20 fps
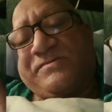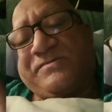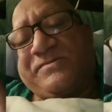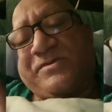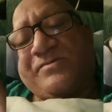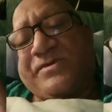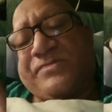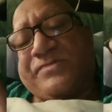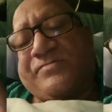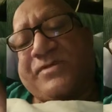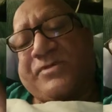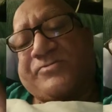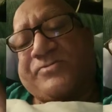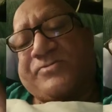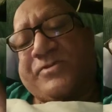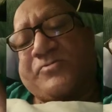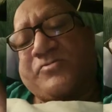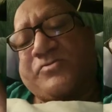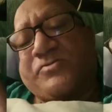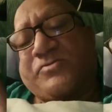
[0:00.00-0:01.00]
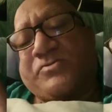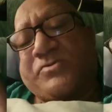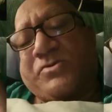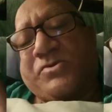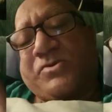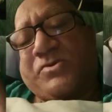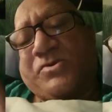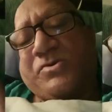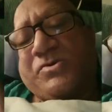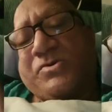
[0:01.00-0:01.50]
সবাই ভালো থাকুন
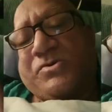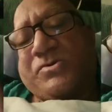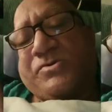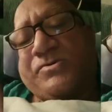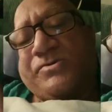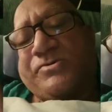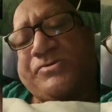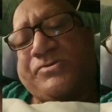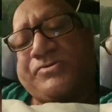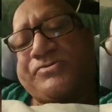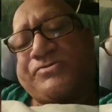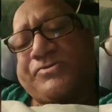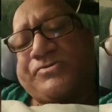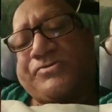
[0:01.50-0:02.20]
সুস্থ